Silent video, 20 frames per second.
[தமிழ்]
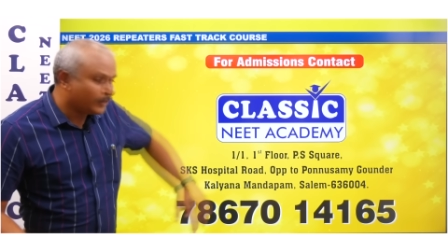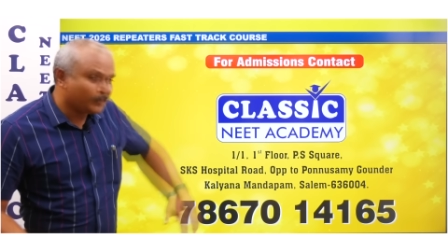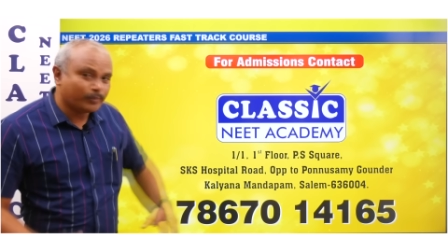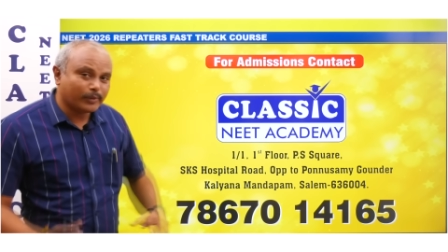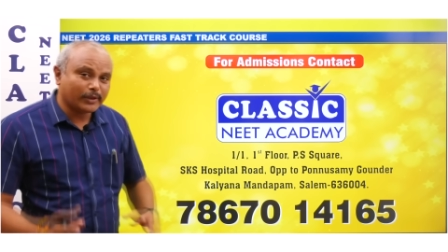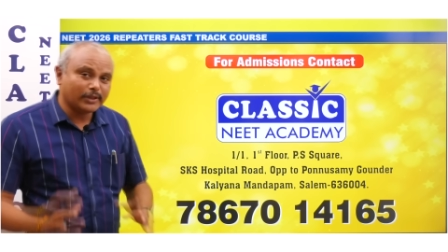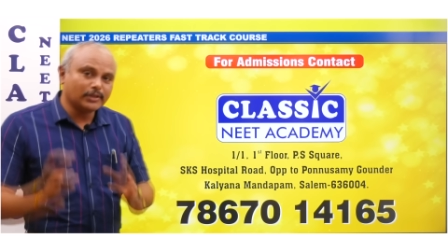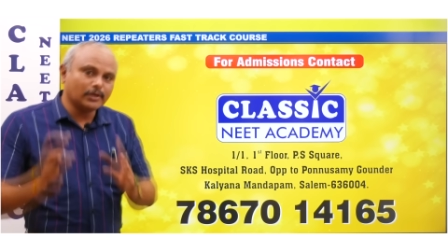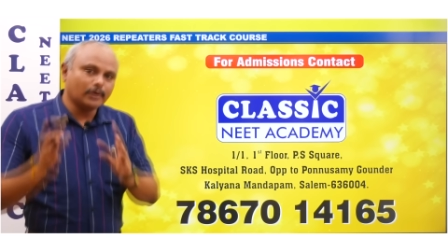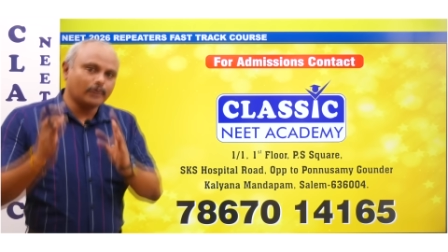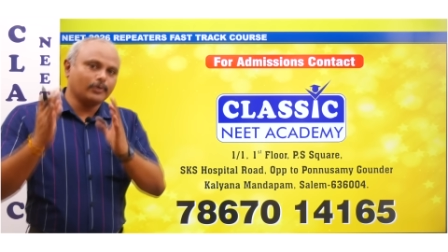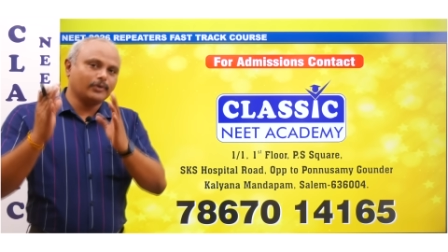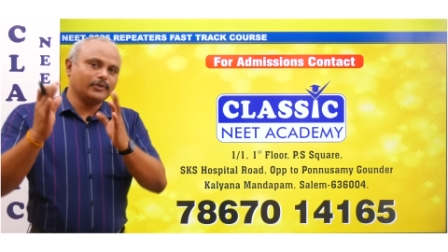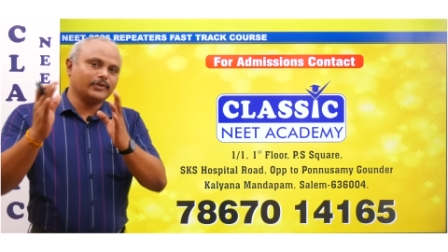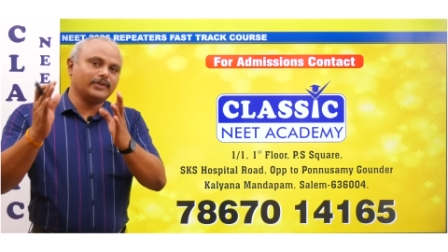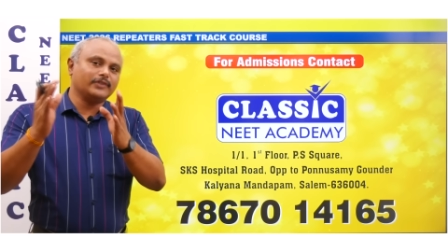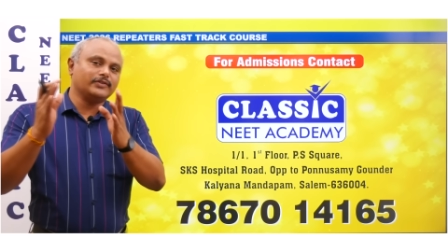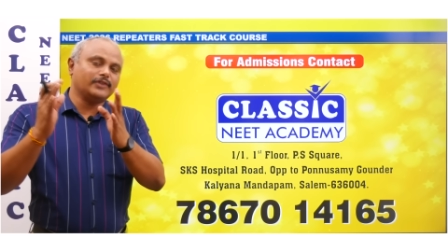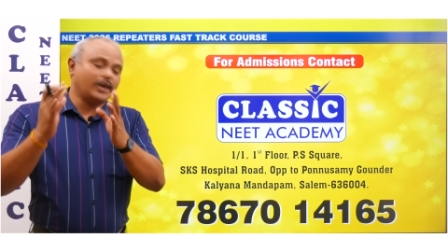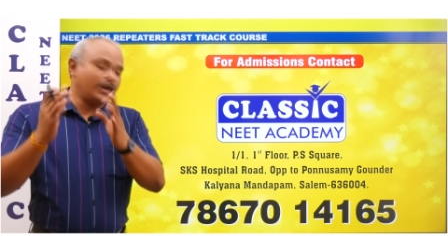இப்போ இந்த
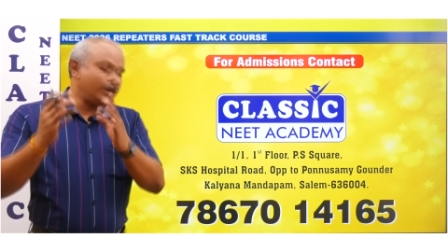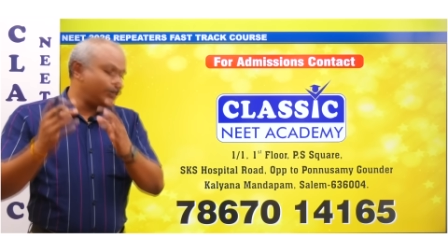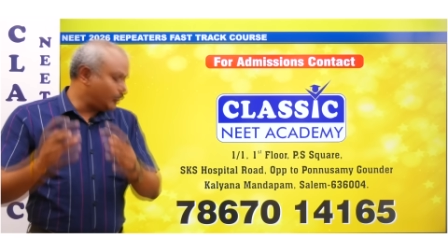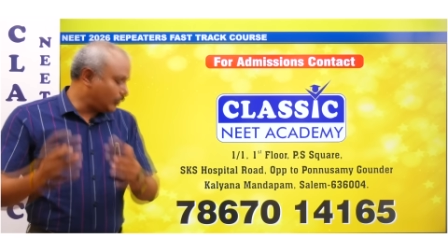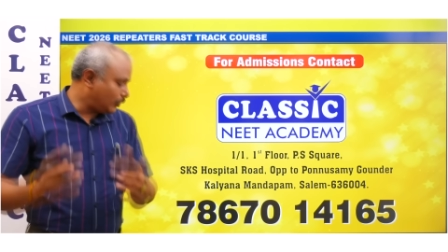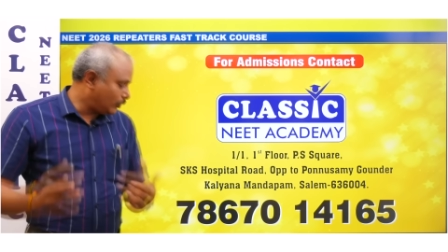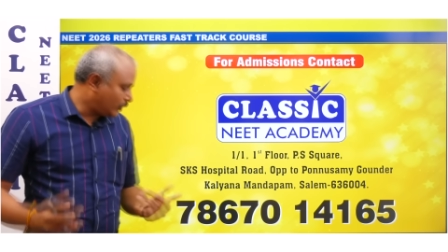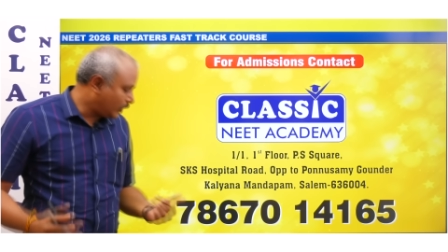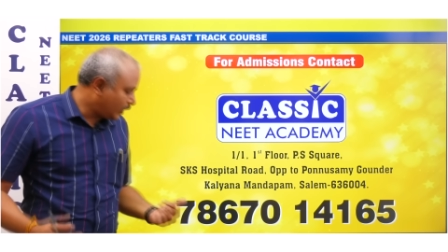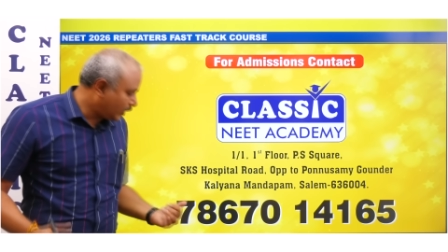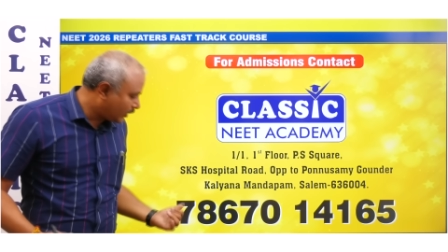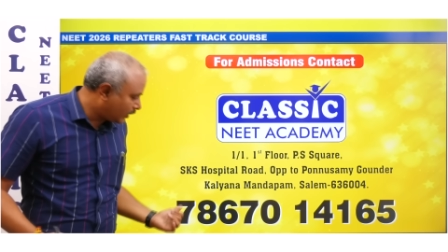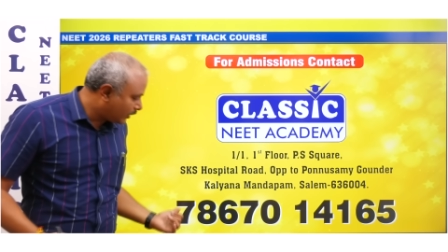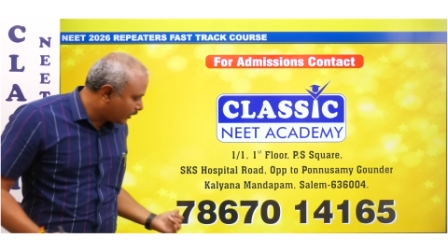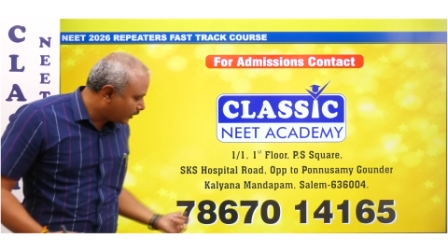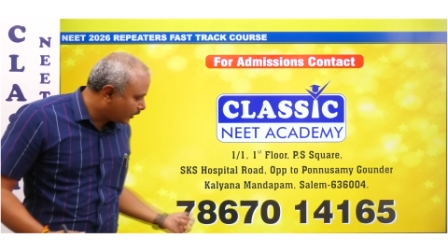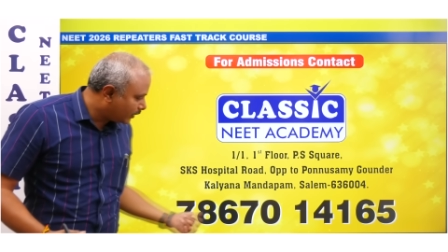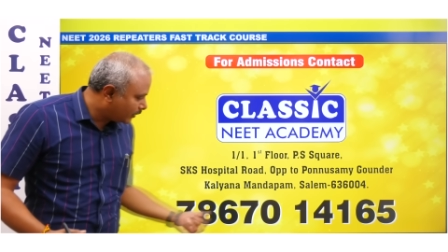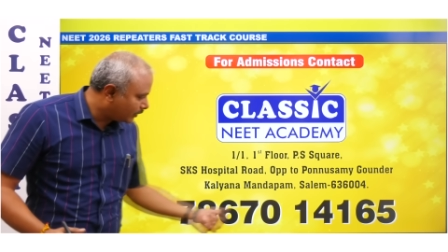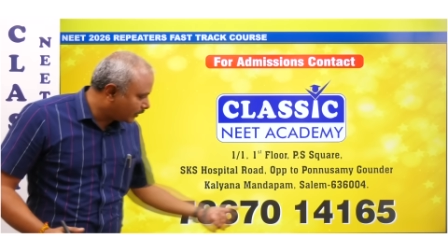கோர்ஸில் ஜாயின் பண்ணோன்னா
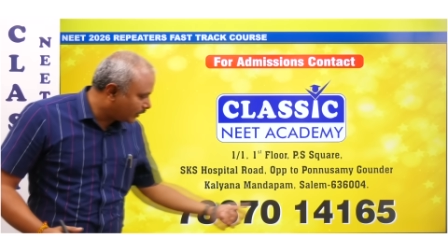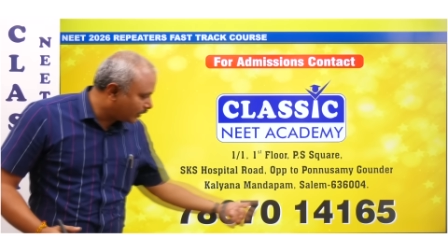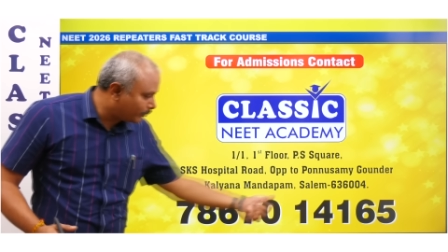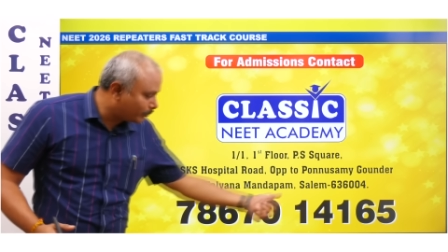இந்த